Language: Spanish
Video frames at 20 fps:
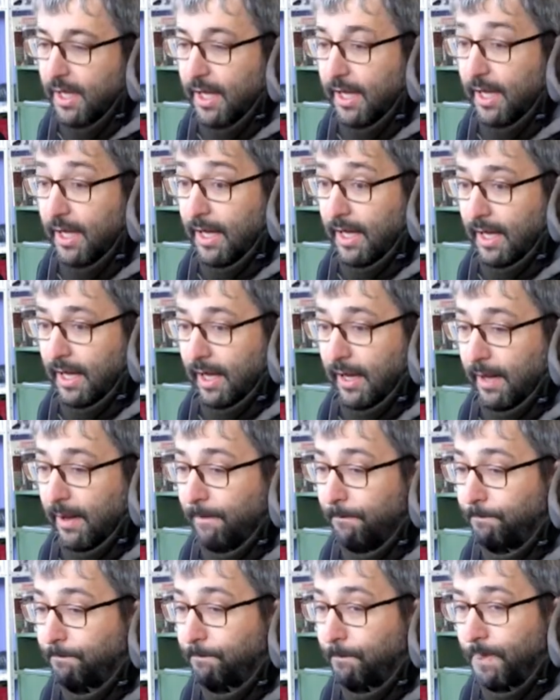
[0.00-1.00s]

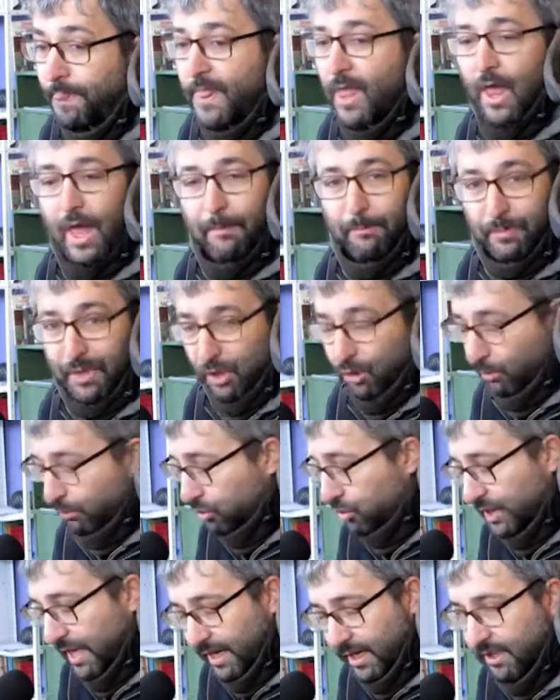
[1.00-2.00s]
eh, vino
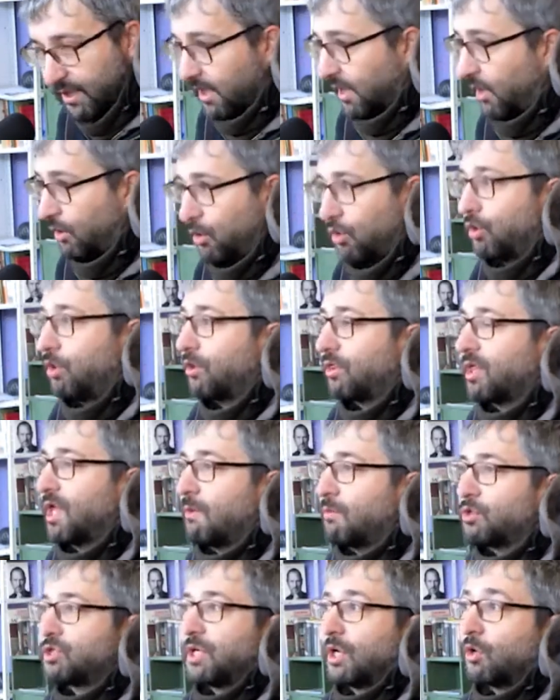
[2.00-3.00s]
mucha gente que no
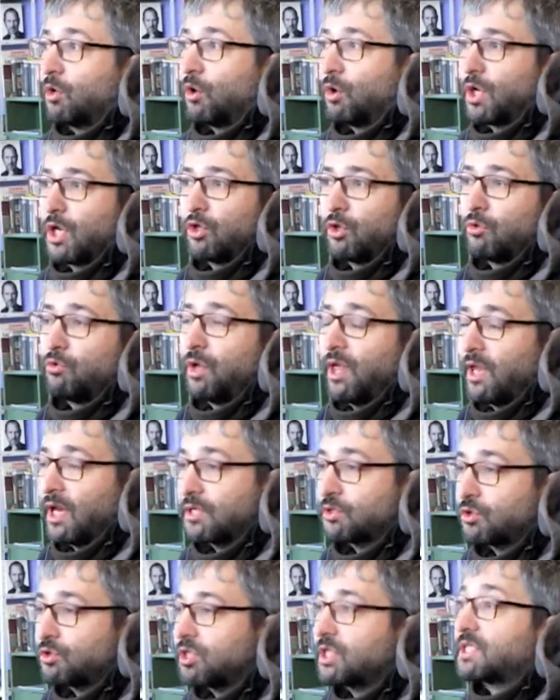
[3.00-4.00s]
conocíamos y en concreto una de
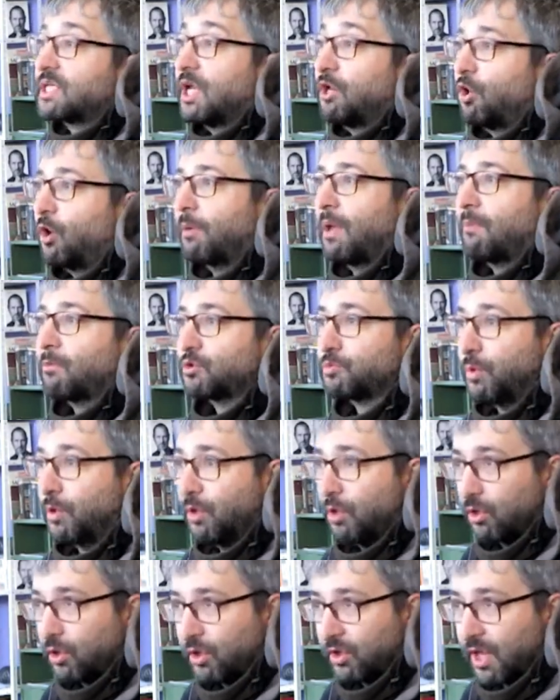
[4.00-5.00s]
las cosas que no habíamos
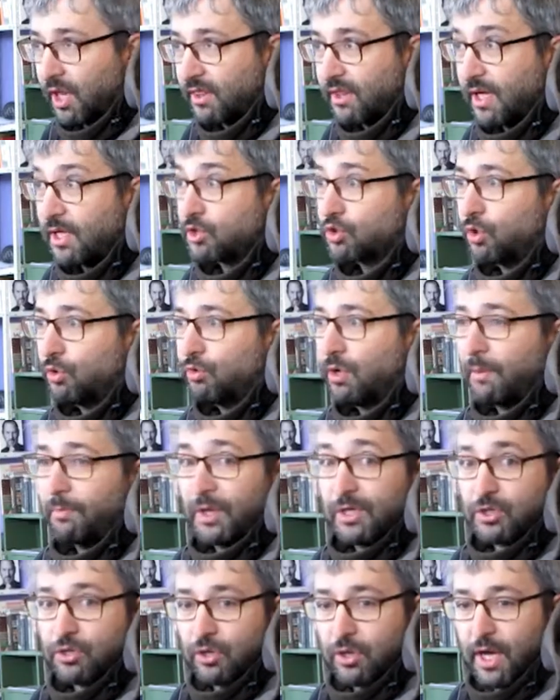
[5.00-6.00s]
podido contactar es con una
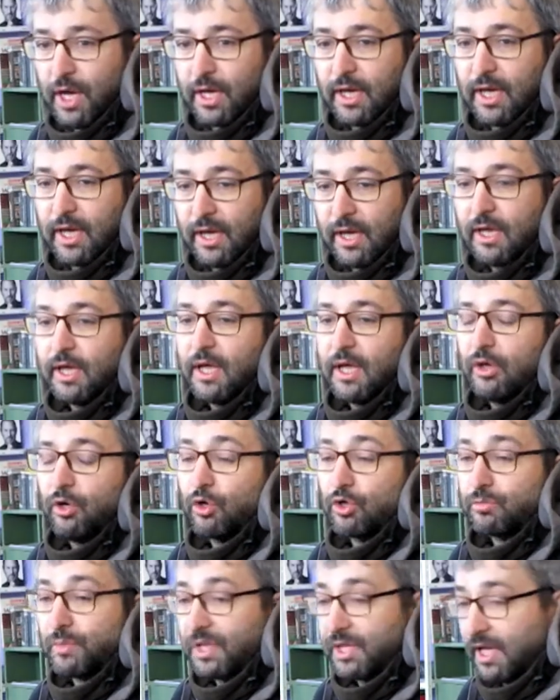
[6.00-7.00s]
persona que
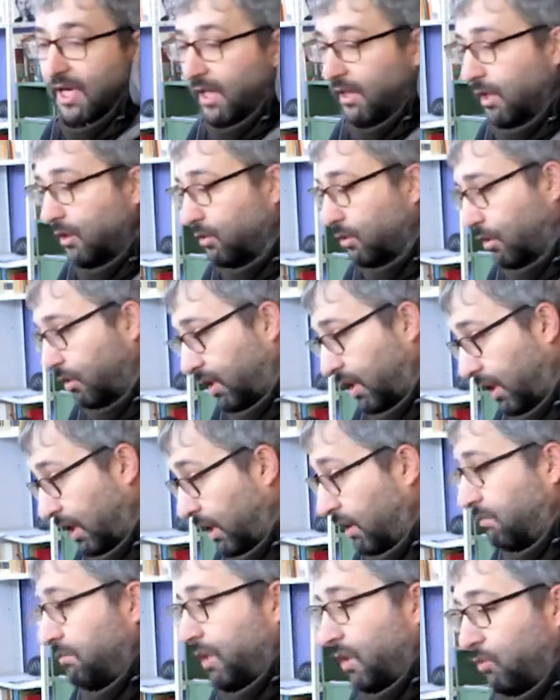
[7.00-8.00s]
nos metiera dentro
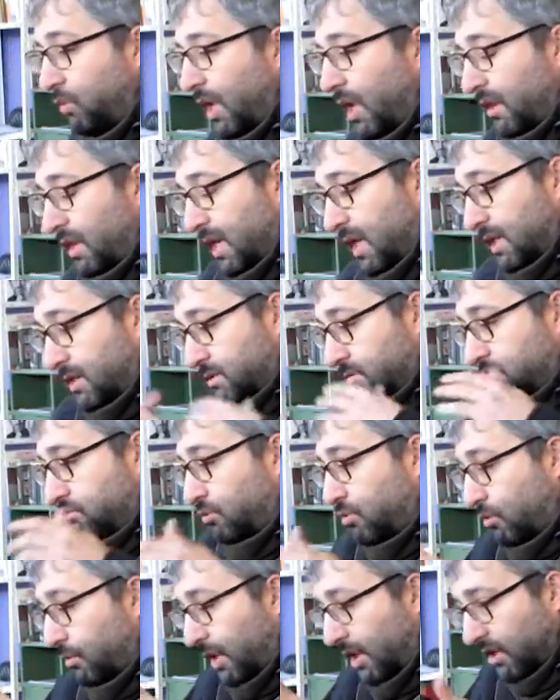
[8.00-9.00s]
de, una de las
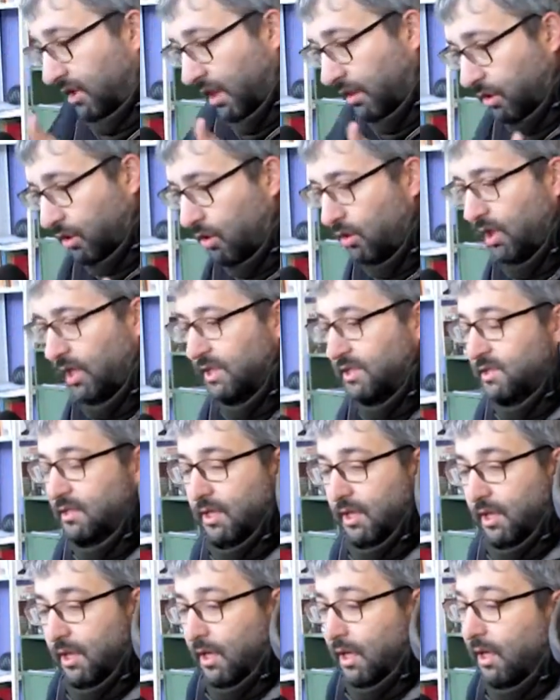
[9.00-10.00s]
urbanizaciones
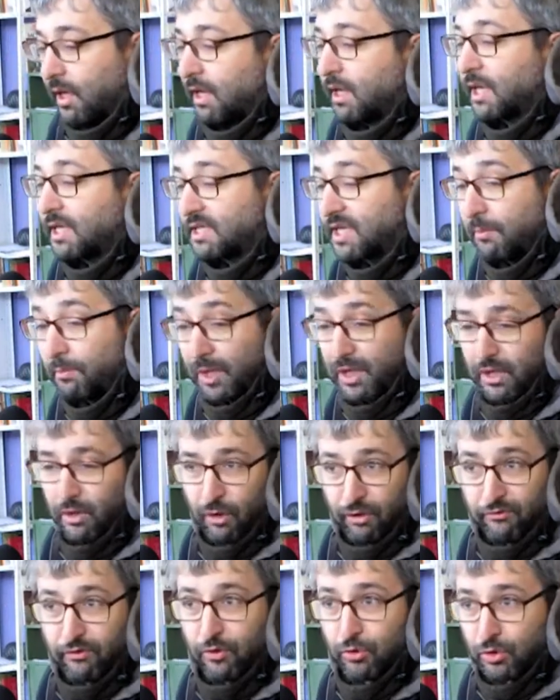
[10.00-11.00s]
eh, que se han
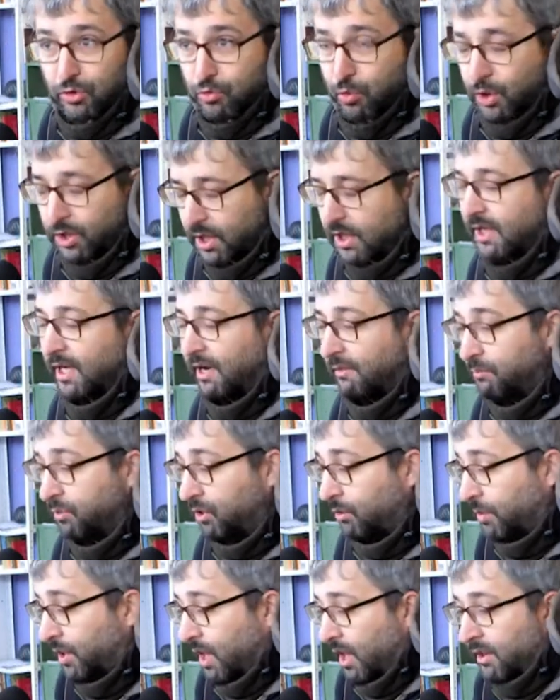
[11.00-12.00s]
vendido a fondos buitres, que eran
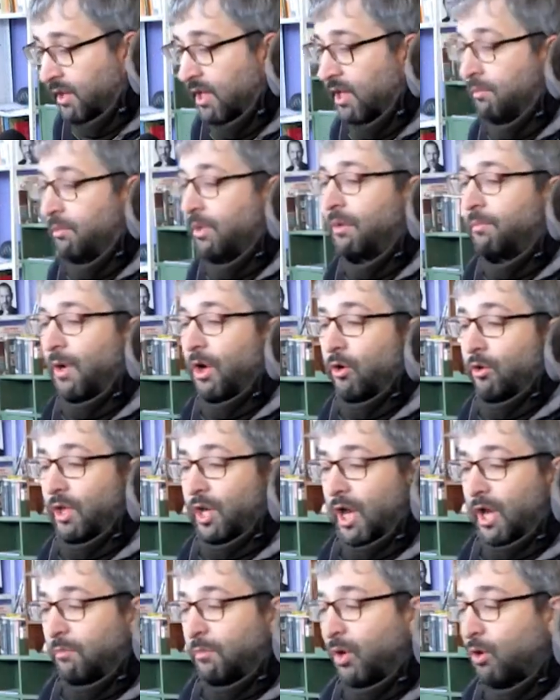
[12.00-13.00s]
propiedad del IBIMA o de
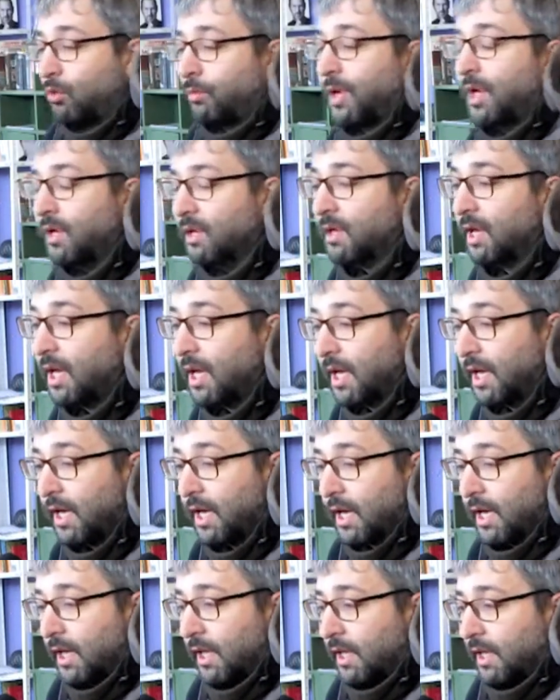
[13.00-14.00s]
la MV
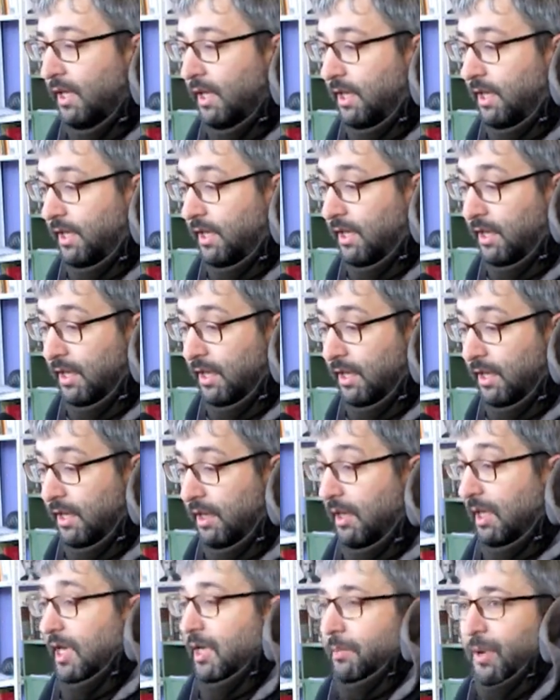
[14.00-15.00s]

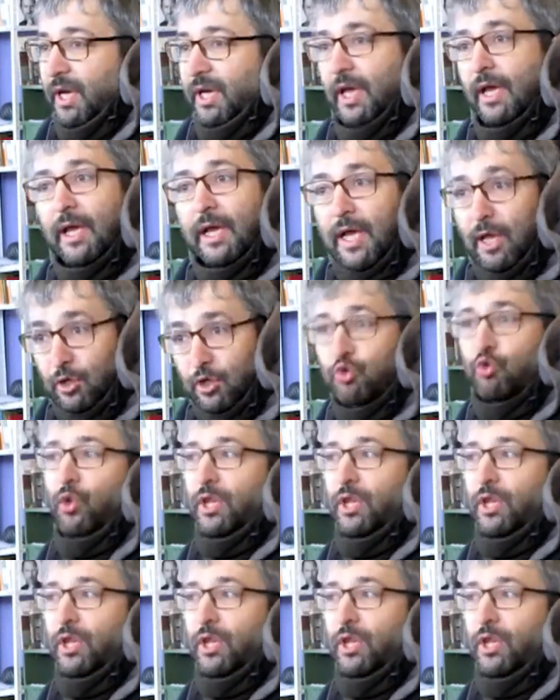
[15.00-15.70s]
y, ver que, nos